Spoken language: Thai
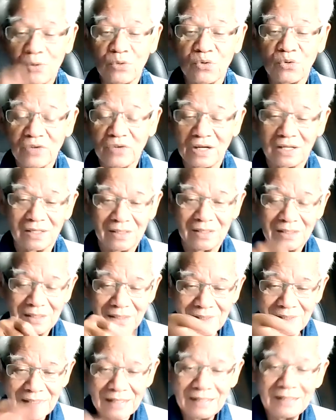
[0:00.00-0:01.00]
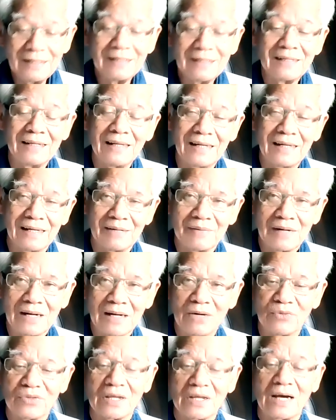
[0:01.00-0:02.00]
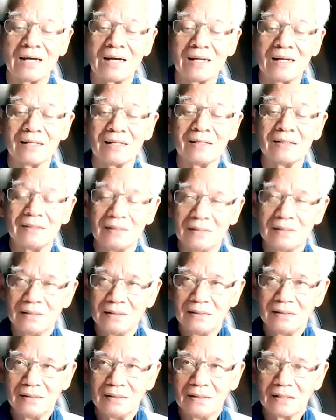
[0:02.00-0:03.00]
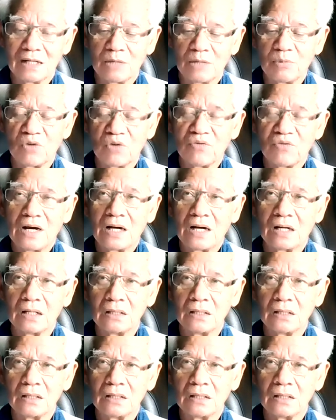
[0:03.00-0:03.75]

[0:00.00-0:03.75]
ก็ดูเลยคลื่นนี่นะมันเข้าตาเลย เขาบอกว่า